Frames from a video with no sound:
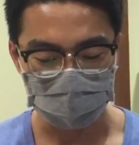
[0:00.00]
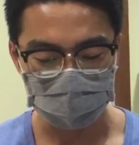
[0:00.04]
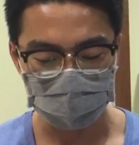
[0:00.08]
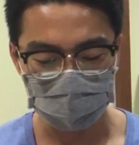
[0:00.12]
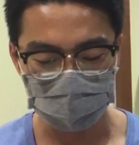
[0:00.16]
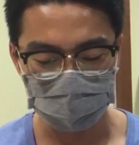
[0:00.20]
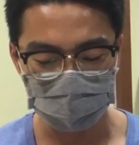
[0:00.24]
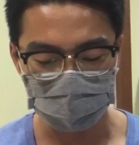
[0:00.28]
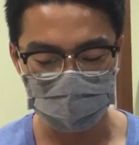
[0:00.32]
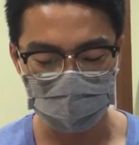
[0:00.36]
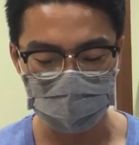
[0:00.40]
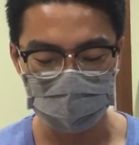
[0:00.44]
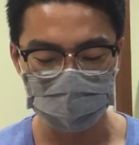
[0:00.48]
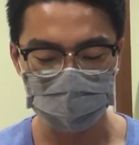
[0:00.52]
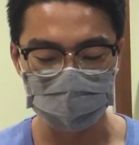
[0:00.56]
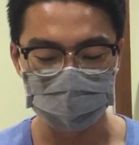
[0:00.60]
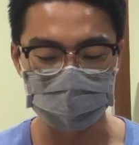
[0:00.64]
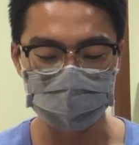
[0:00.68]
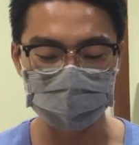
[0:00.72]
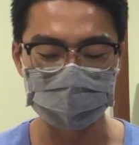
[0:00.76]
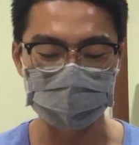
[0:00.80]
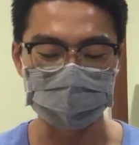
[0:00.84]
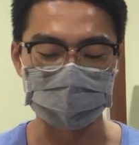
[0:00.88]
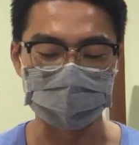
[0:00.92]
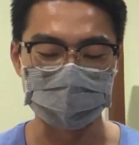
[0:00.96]
也先提醒
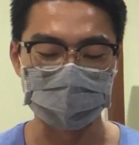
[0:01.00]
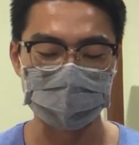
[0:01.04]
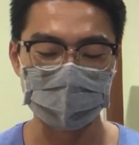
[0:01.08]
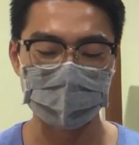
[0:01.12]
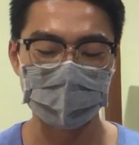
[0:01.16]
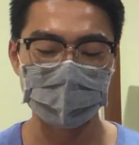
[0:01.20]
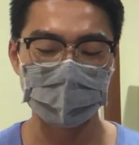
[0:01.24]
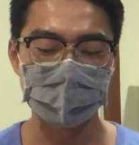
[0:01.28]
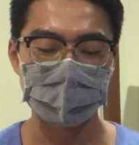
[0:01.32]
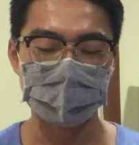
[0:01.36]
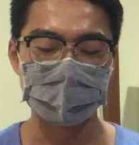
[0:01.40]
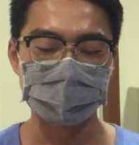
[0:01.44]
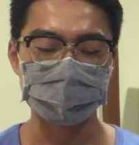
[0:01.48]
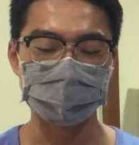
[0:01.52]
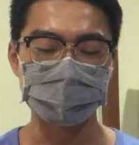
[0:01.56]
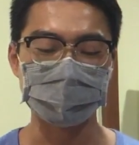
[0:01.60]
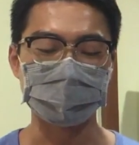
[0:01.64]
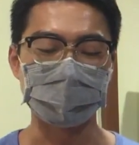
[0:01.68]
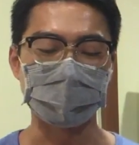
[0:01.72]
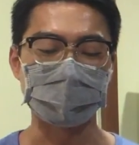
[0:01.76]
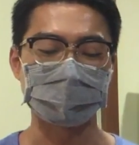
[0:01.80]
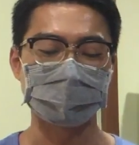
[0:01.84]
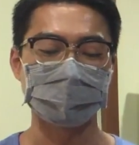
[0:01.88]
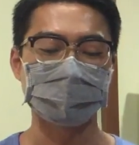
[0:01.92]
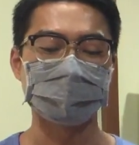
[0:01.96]
自己，目
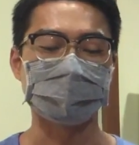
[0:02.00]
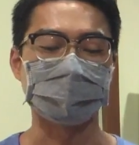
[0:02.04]
标是